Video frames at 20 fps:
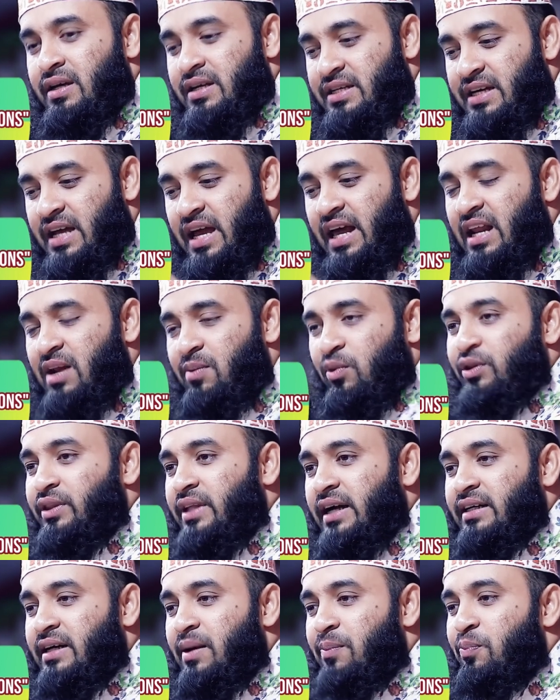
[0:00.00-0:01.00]
শেয়ারের মধ্যে
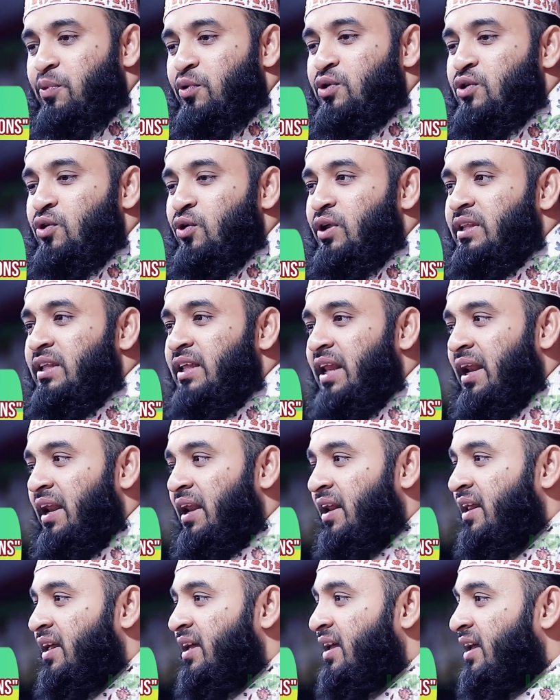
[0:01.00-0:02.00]
একটা পুট করে দিলেন
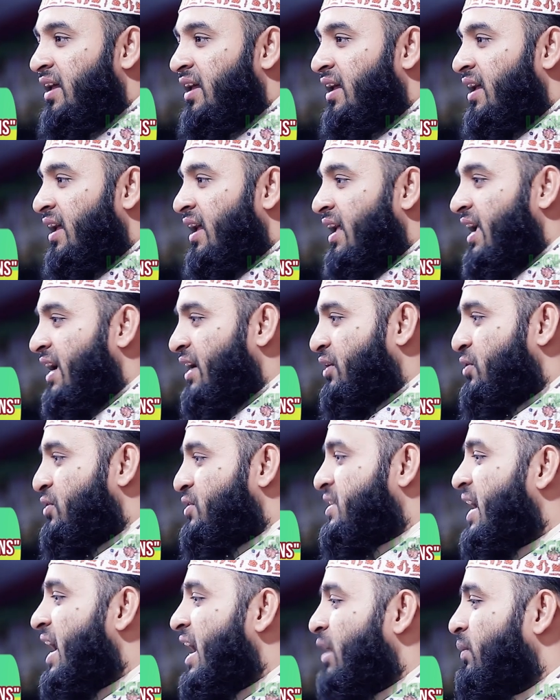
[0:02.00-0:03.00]
একটু
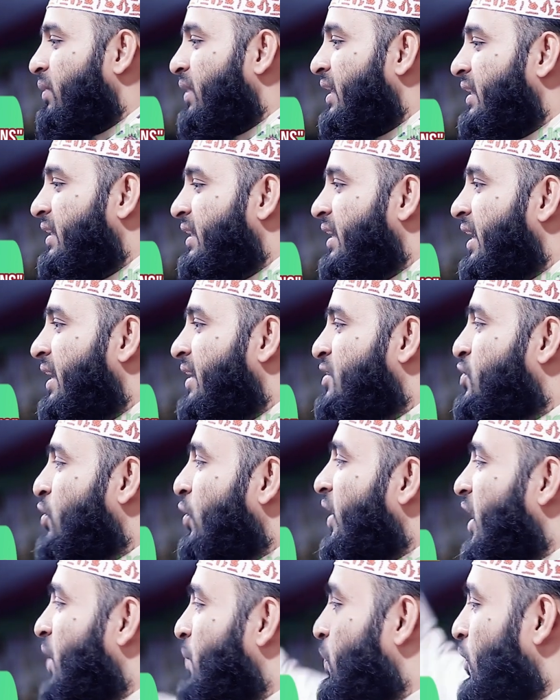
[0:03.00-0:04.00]
শেয়ার মেরে দিলেন ছড়িয়ে